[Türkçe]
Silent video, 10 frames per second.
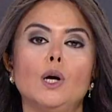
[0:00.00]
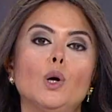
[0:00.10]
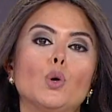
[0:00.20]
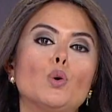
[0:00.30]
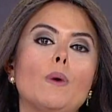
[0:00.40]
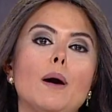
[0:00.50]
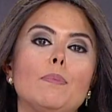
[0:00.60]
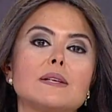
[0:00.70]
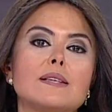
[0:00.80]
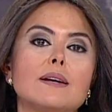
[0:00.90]
Kurban
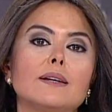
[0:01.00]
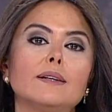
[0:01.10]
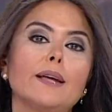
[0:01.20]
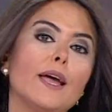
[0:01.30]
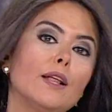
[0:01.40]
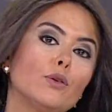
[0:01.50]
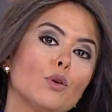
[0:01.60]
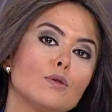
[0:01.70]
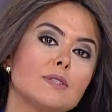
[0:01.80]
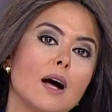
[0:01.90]
pazarının en
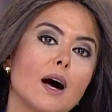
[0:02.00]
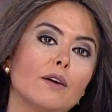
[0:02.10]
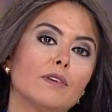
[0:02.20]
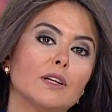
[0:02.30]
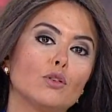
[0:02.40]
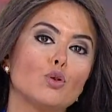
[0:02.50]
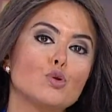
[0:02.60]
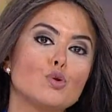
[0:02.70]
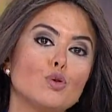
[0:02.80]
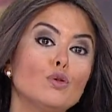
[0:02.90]
gözde hayvanı
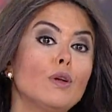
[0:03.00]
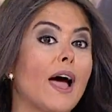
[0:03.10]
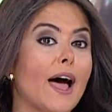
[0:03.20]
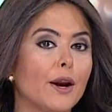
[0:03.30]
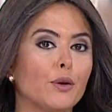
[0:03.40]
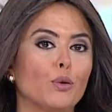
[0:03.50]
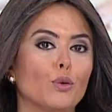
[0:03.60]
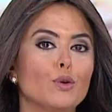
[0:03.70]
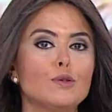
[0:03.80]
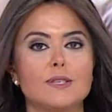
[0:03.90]
Tosun,
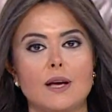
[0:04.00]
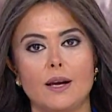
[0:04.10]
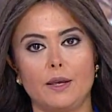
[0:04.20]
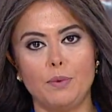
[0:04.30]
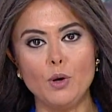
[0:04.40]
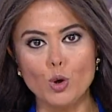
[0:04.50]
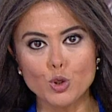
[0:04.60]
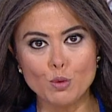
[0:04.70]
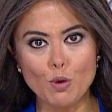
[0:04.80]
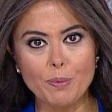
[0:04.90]
Herkül'ü sahibi
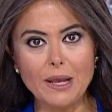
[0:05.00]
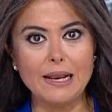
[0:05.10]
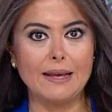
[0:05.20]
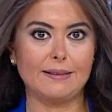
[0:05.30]
otomobille